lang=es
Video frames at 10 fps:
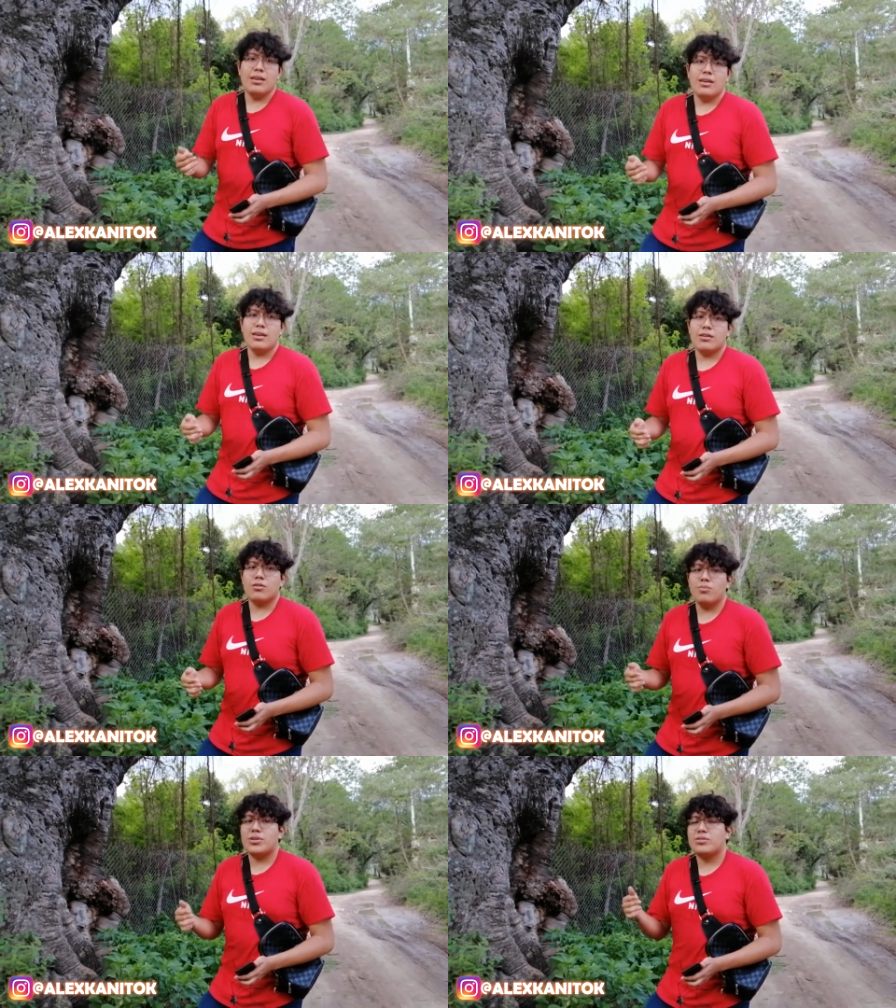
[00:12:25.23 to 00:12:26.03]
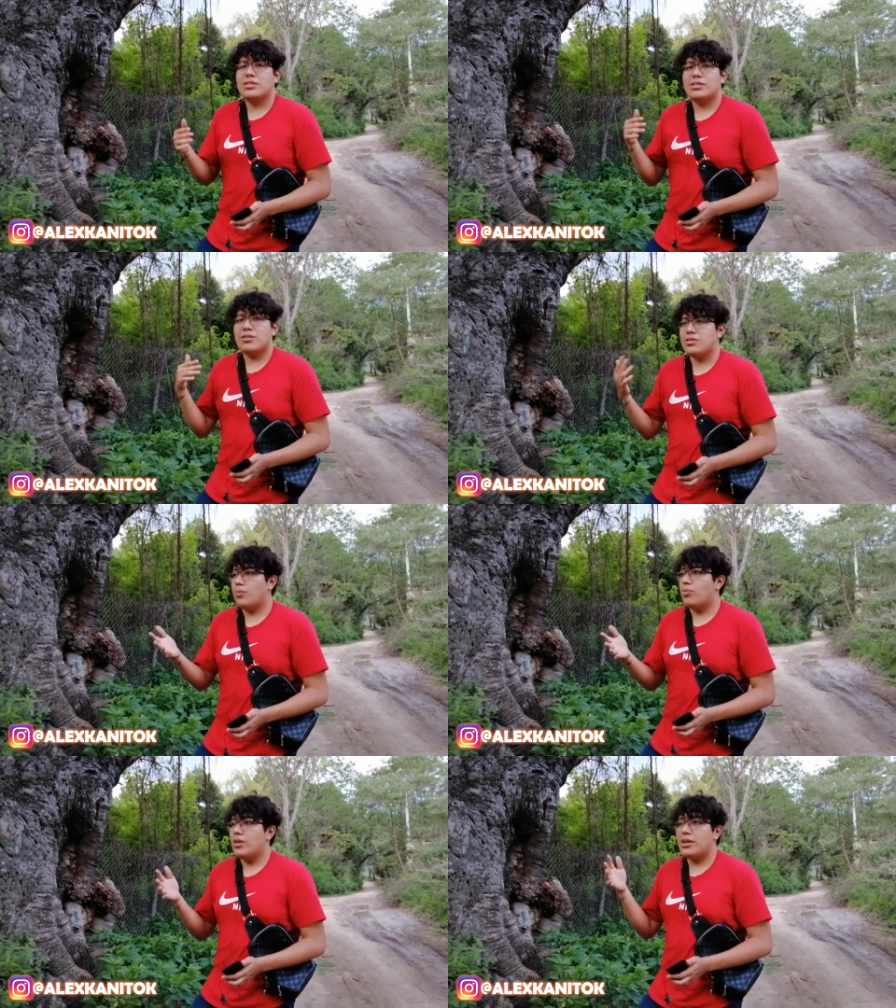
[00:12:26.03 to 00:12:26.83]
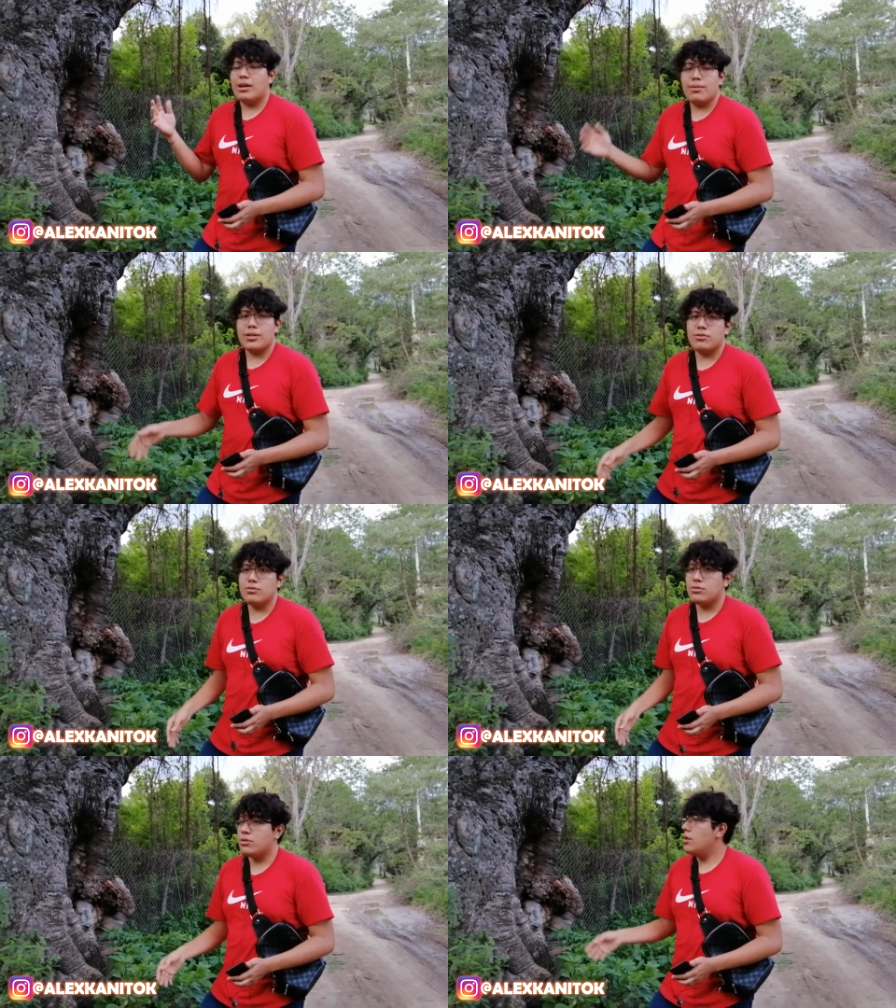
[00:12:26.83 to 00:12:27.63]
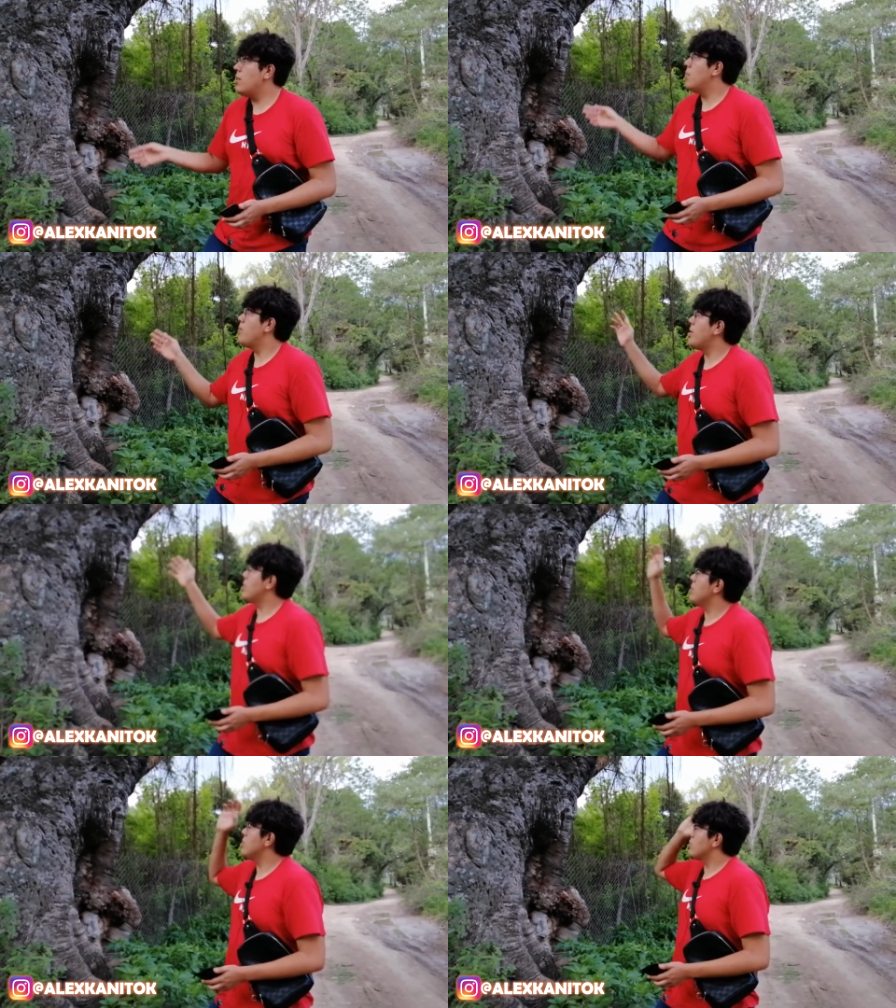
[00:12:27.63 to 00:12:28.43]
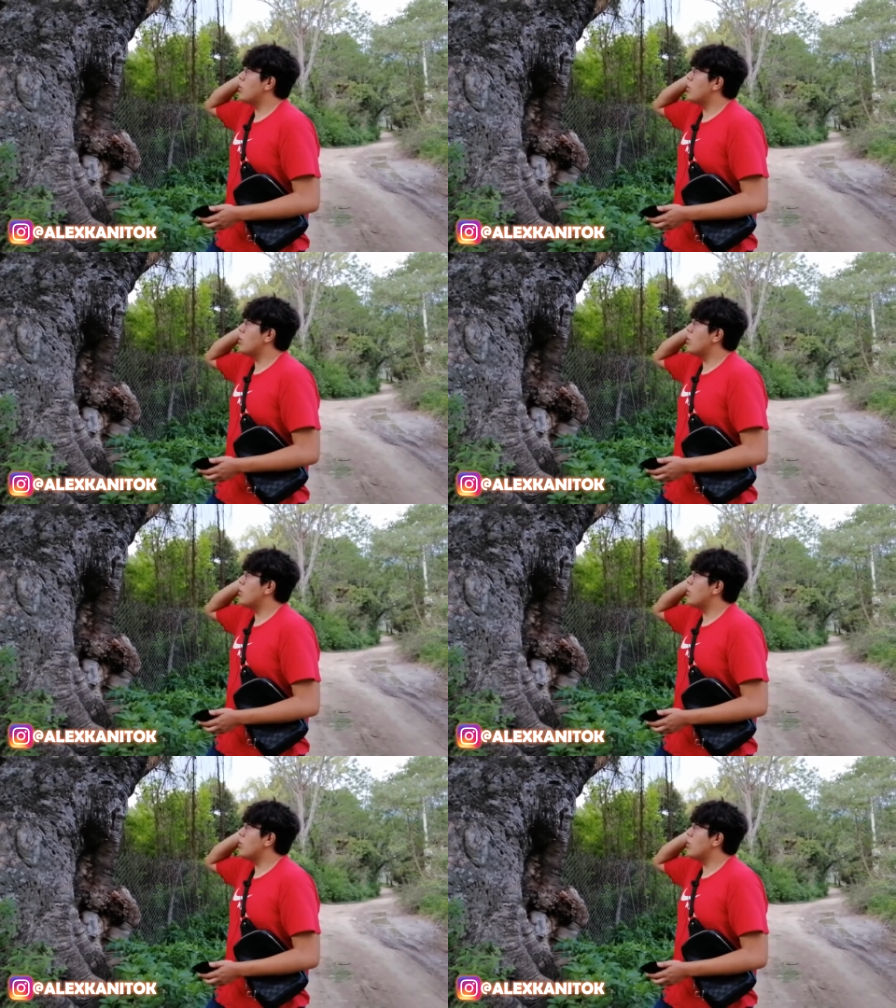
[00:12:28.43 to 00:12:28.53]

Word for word: eh, con personas que nos apoyen grabándonos. Pero, como